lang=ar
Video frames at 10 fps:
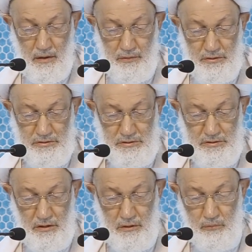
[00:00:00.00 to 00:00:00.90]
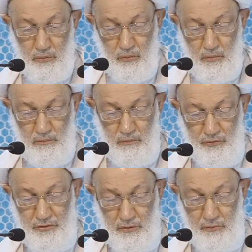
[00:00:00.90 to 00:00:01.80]
هذا الشعب
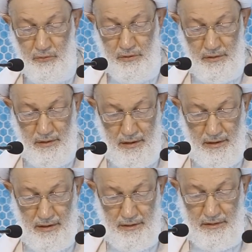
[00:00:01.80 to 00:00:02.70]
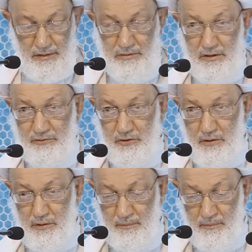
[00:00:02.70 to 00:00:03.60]
مصر على أن ينتصر